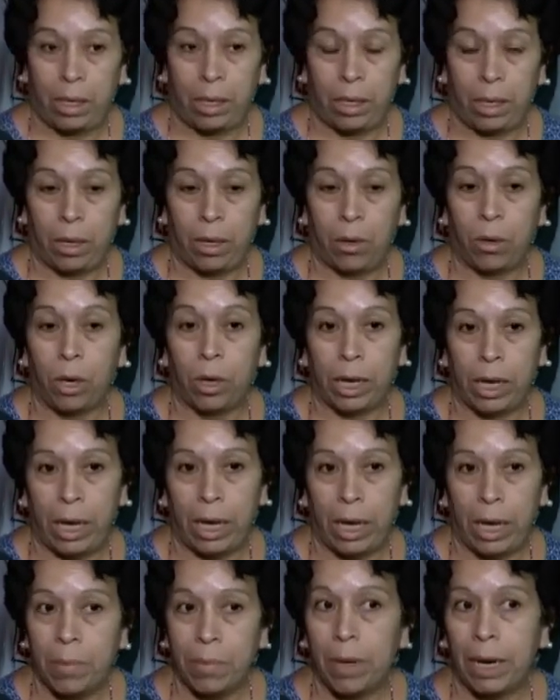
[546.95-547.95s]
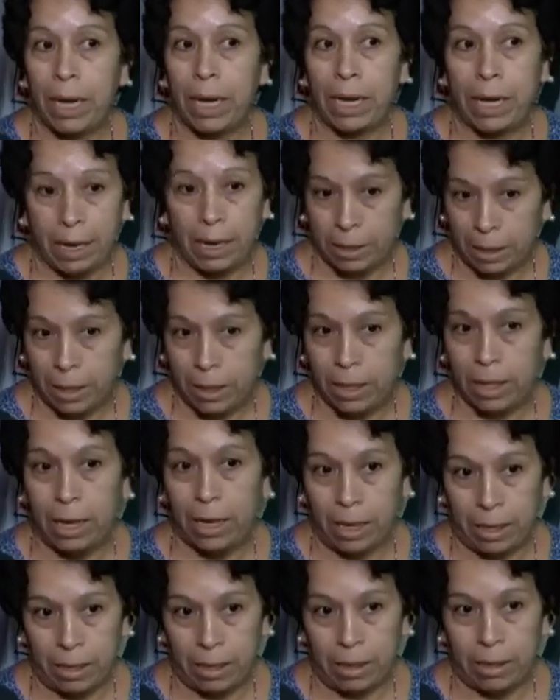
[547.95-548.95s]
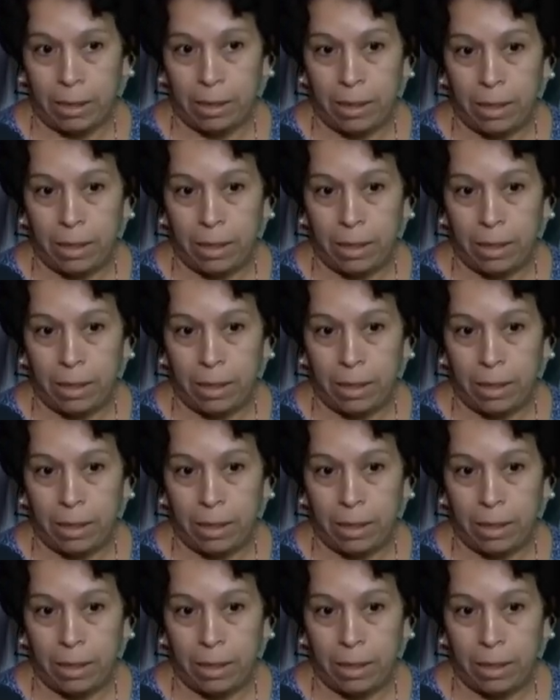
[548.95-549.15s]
esté ok para ir a retirar.